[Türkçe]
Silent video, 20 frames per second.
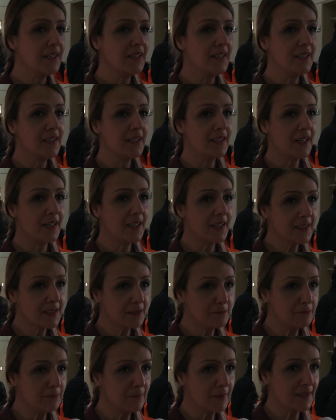E,
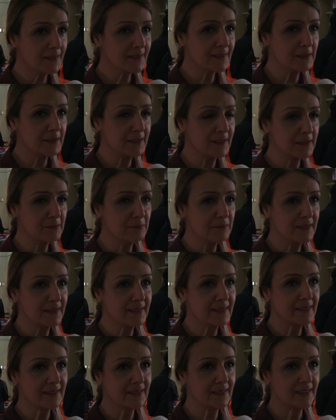ayakkabı
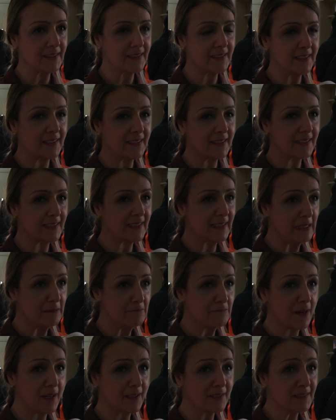mağazalarımız, e,
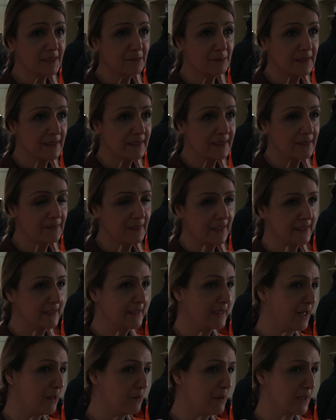giyim bankamız ve
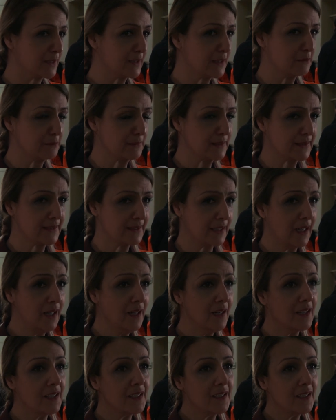gıda bankamızda